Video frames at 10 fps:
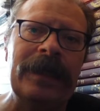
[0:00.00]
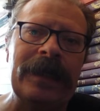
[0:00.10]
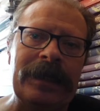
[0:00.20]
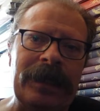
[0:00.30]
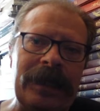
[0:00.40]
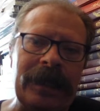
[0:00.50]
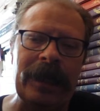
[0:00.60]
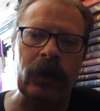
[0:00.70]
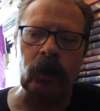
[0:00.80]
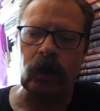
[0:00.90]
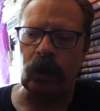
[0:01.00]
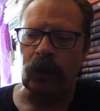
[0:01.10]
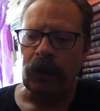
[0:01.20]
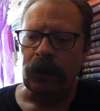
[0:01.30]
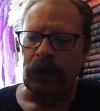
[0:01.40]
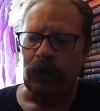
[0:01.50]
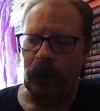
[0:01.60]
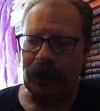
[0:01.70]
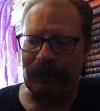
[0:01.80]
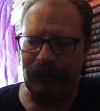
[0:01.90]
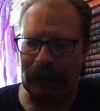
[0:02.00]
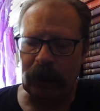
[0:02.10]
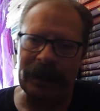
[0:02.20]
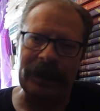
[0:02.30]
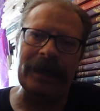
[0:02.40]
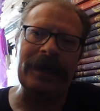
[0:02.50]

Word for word: el 30 de agosto, pues vamos a tener